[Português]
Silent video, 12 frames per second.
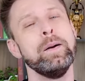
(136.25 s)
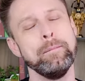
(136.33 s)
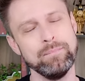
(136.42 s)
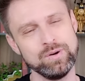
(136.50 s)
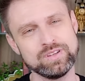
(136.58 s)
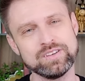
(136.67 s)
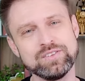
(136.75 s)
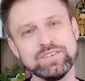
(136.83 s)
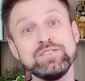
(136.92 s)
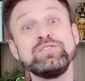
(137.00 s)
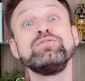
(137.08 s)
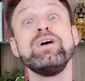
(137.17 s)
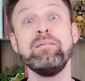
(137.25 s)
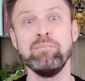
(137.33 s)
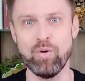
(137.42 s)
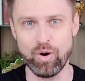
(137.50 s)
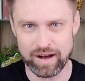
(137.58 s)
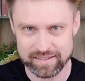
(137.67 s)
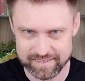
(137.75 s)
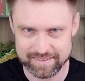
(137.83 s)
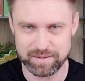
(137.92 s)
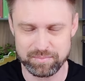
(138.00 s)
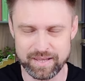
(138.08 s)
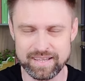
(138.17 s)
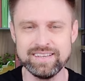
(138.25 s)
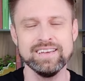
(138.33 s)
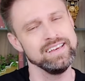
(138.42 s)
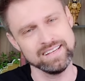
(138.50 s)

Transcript: muitas vezes famosa também,